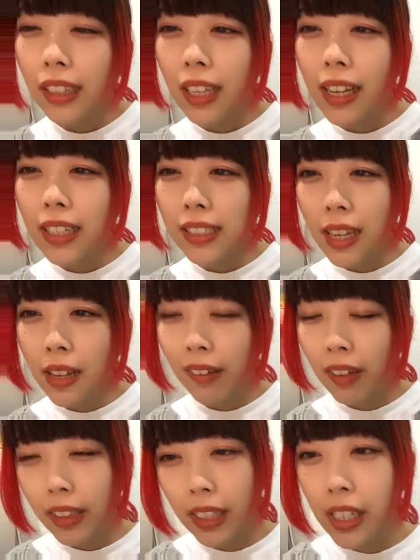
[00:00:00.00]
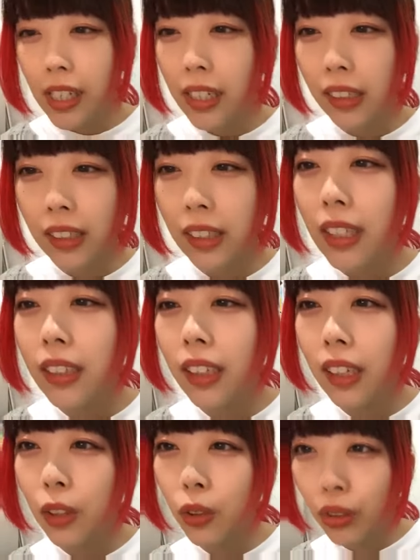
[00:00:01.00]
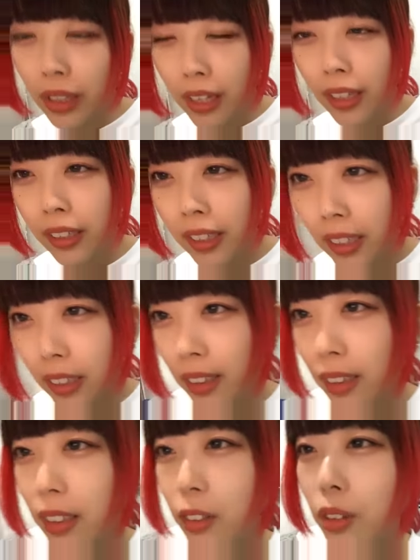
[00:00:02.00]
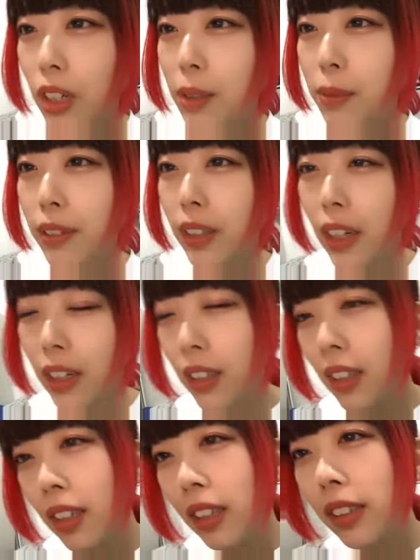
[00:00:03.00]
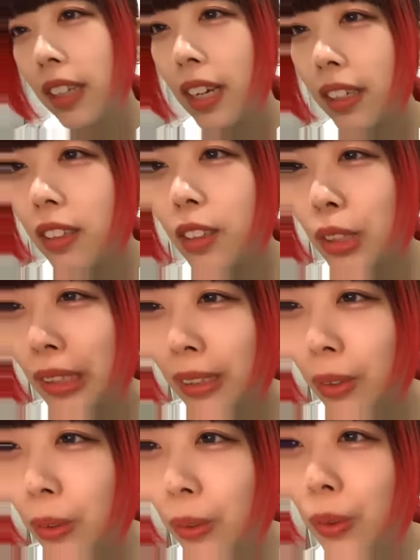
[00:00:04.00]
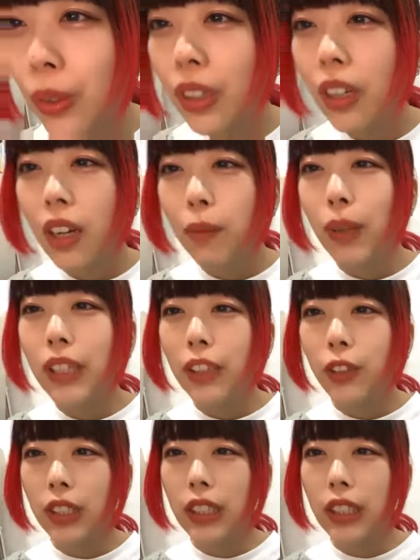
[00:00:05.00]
潟衛星はね行きたいんだけどね新潟でのライブがないんですよまだ土